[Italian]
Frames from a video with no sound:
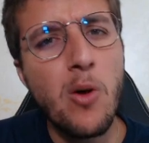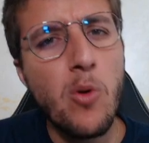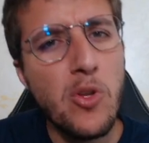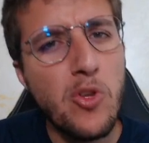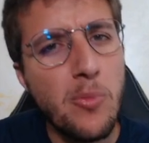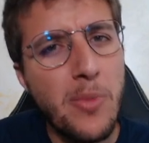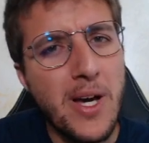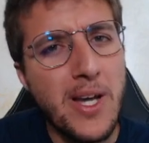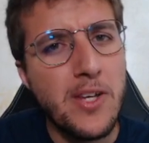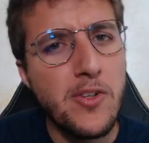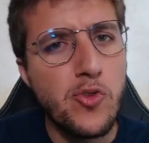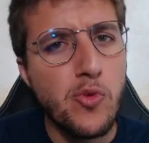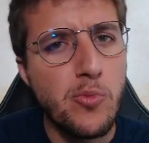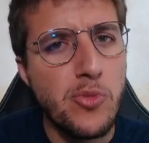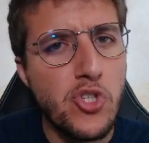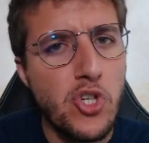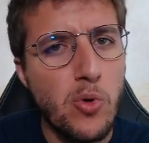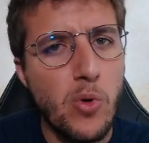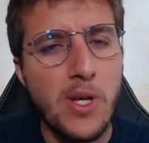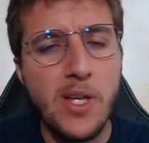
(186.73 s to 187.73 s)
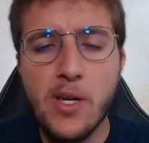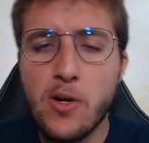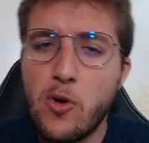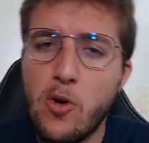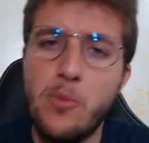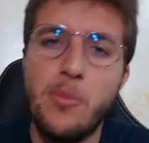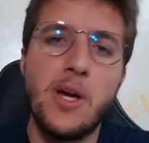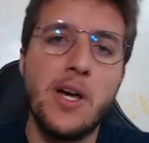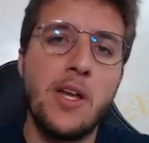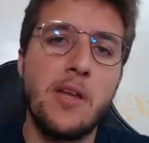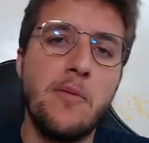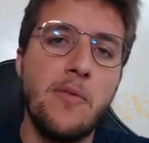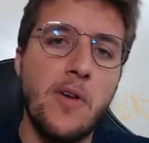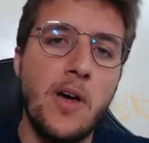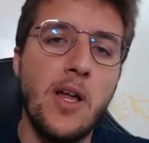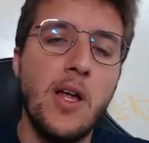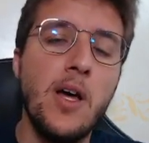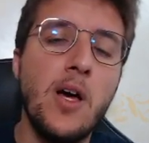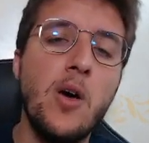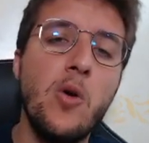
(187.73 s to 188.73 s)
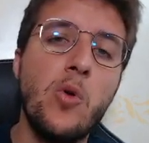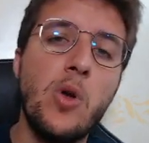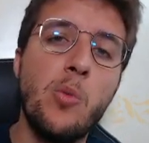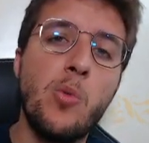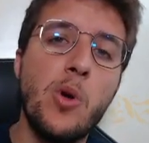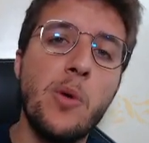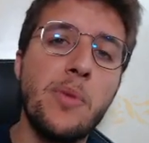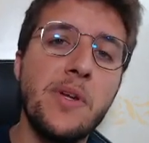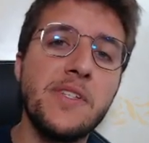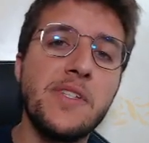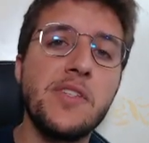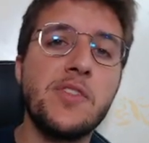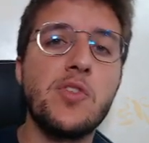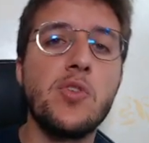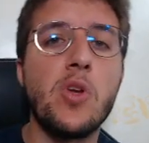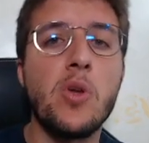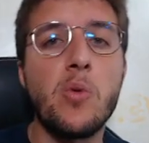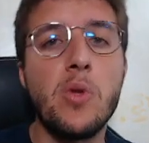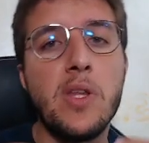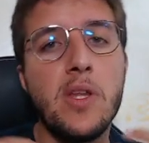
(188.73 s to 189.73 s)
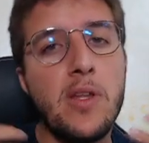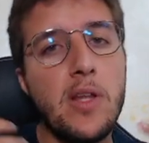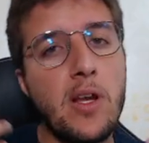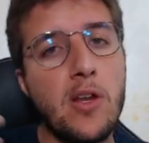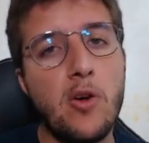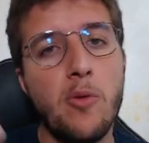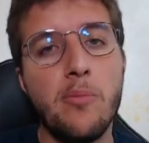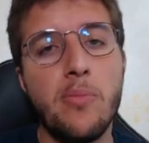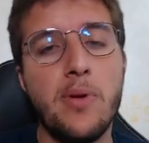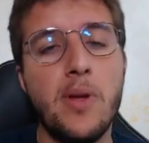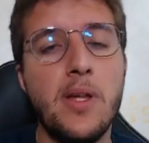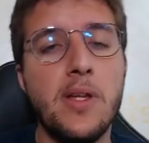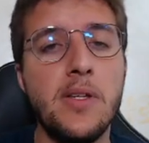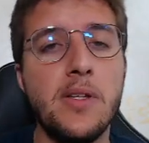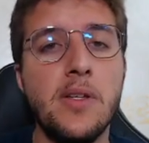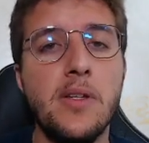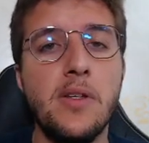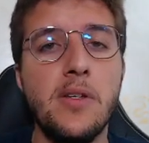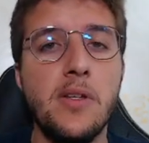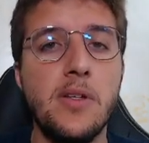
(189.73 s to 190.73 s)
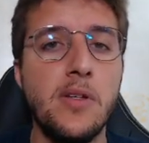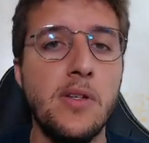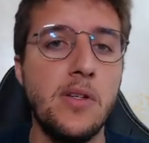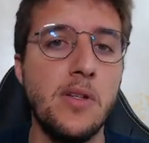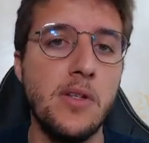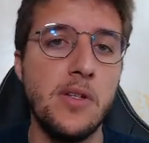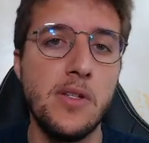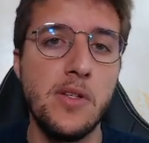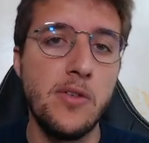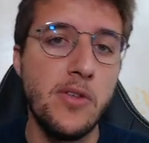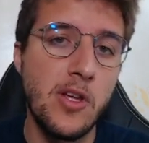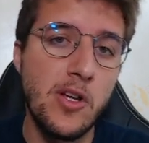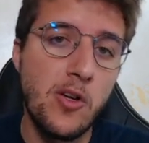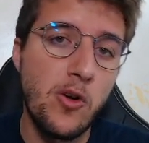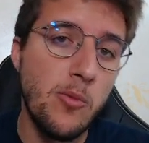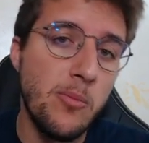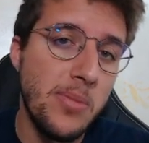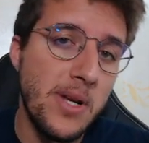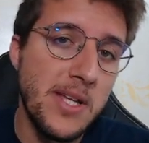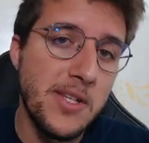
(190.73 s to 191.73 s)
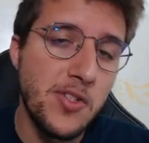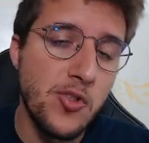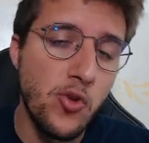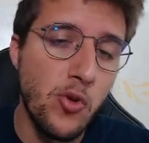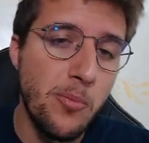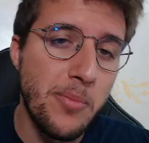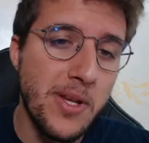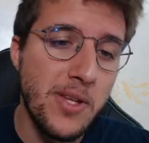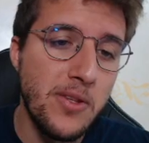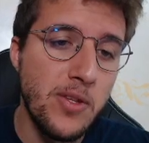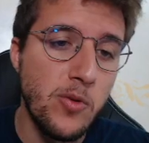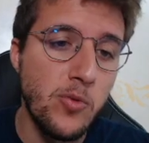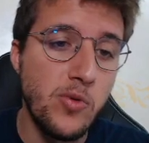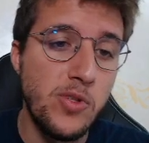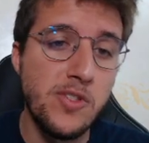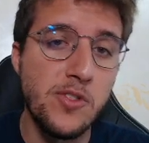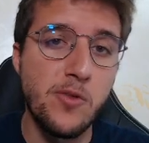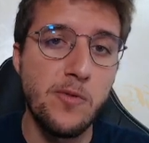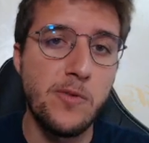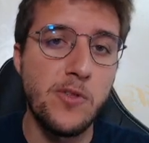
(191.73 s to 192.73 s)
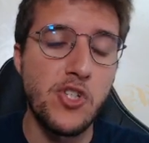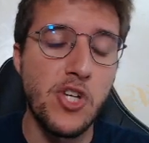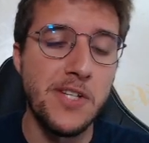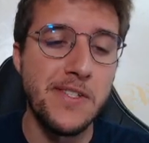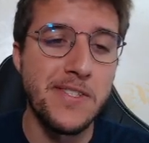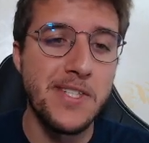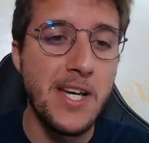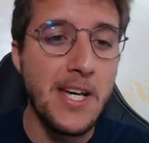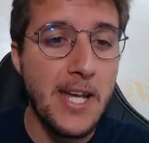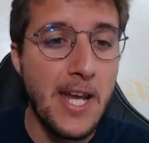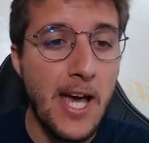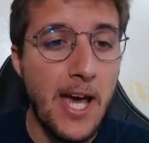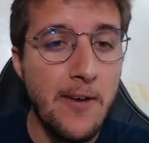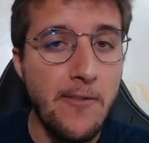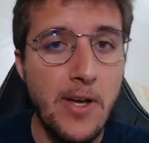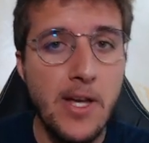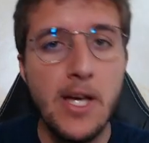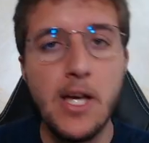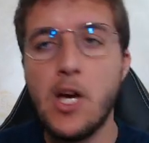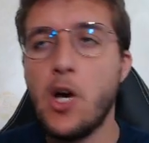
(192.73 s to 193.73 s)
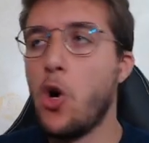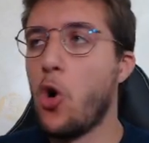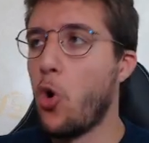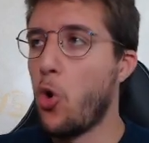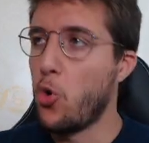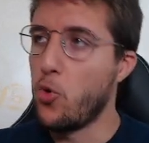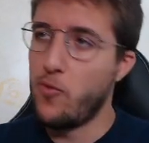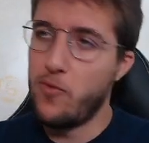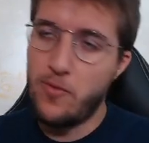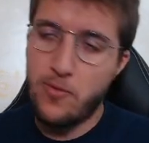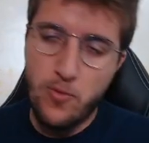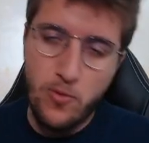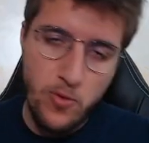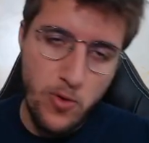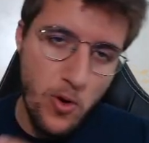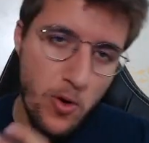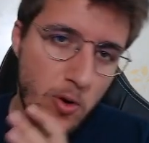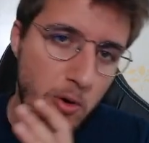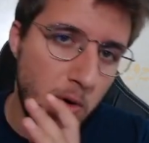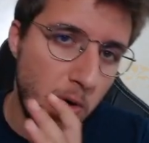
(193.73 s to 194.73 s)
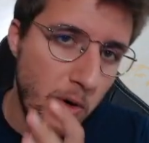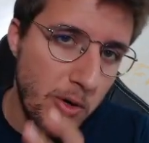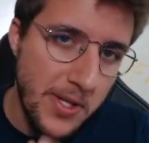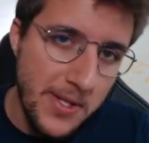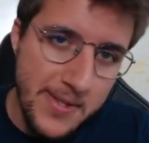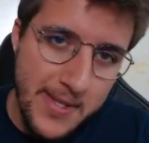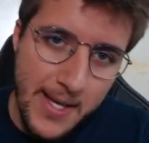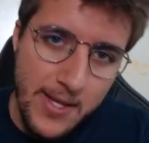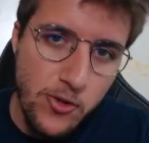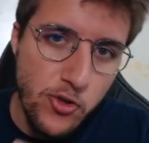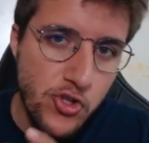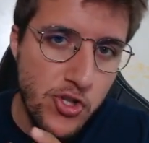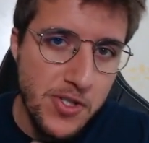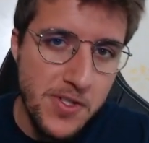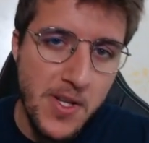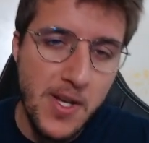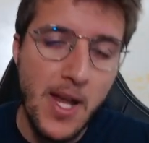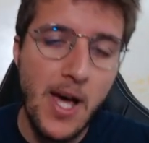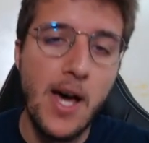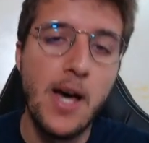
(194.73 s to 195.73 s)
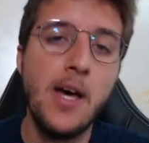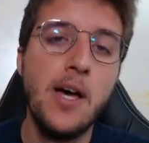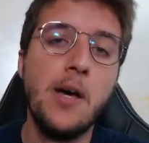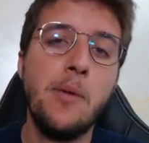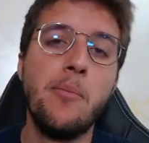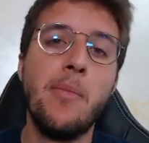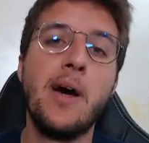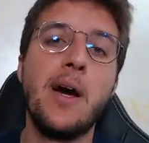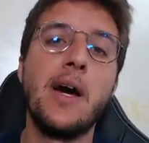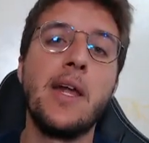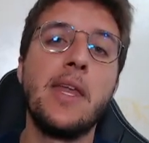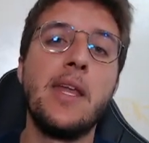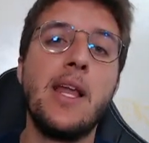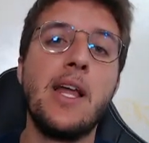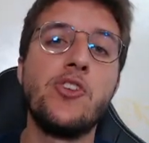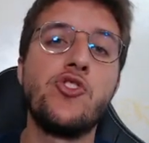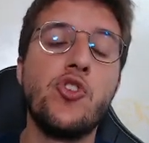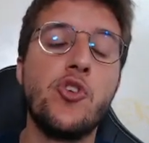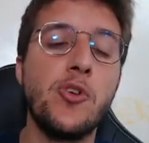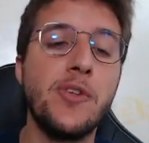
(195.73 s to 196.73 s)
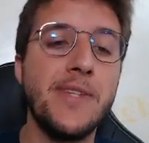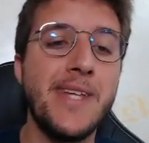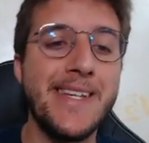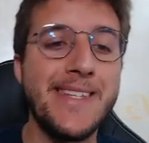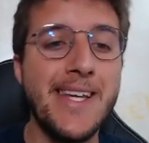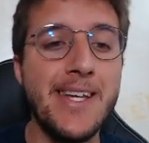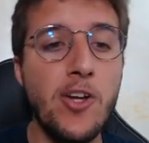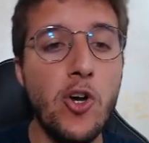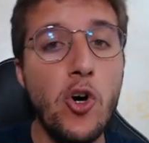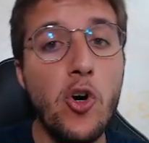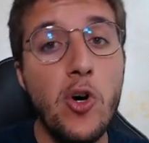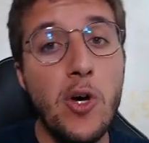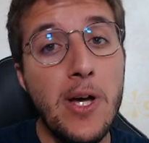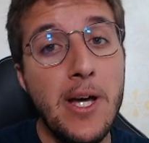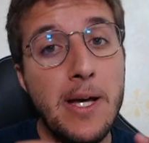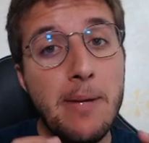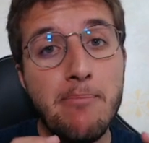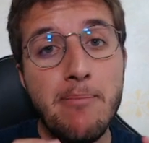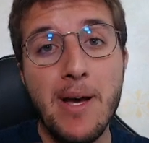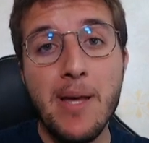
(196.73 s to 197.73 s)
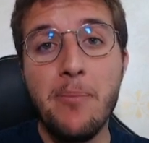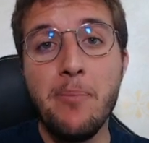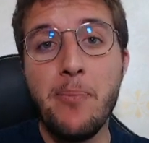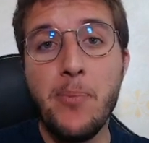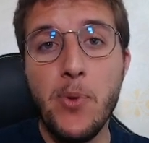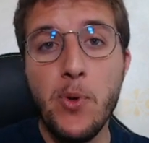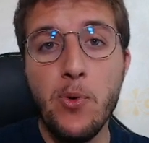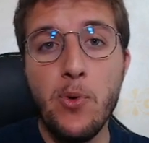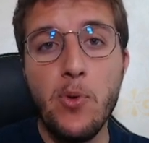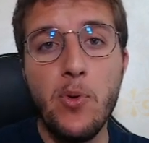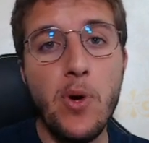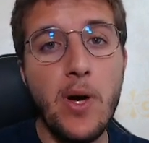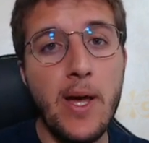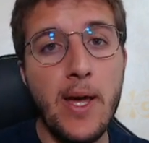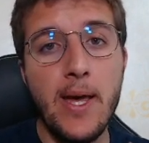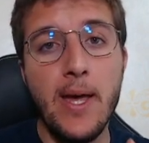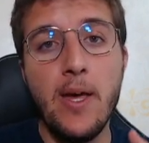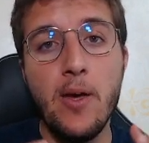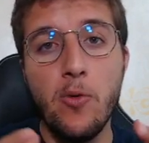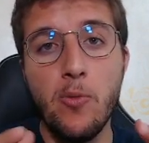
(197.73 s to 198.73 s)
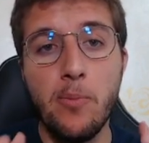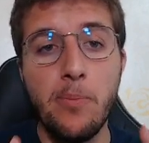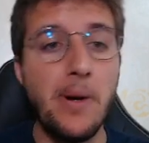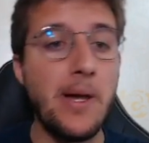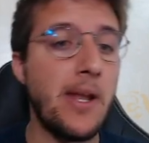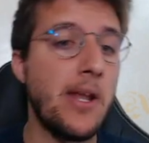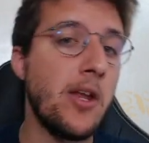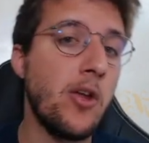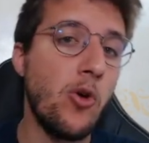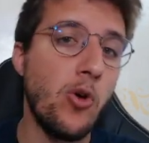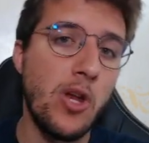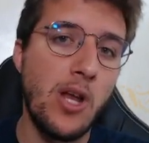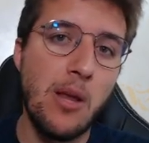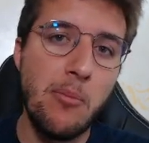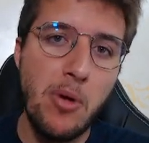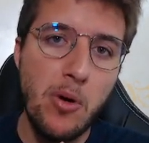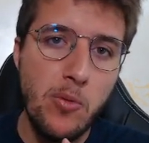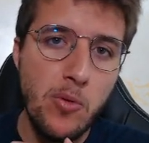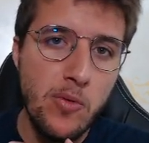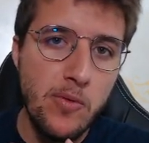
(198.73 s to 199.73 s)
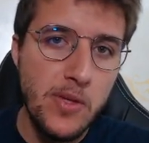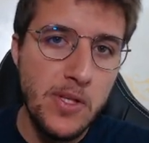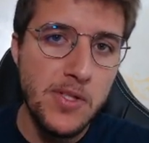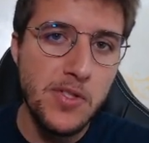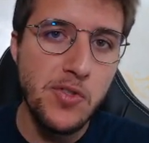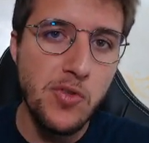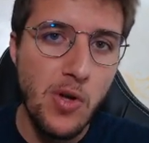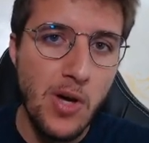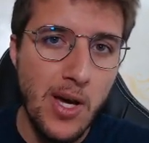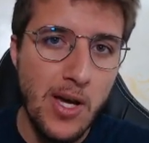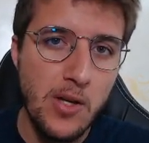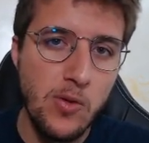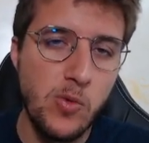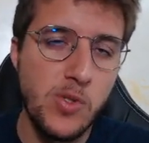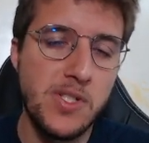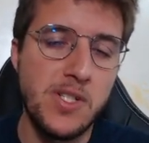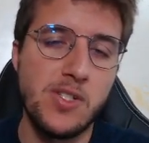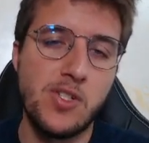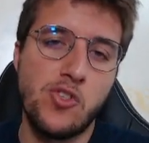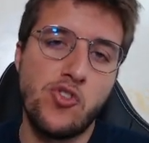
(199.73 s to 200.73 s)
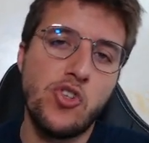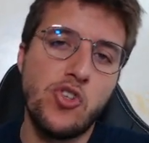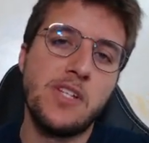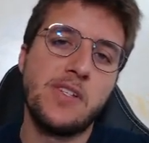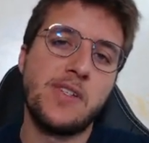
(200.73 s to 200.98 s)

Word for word: quando magari subisce qualche gol, magari fa una buona prestazione, quindi nel, comple nel complesso non prende un'insufficienza grave. Ovvio, ogni tanto ci sarà magari la giornata no ma in più è un pararigore. L'abbiamo visto anche questa stagione, è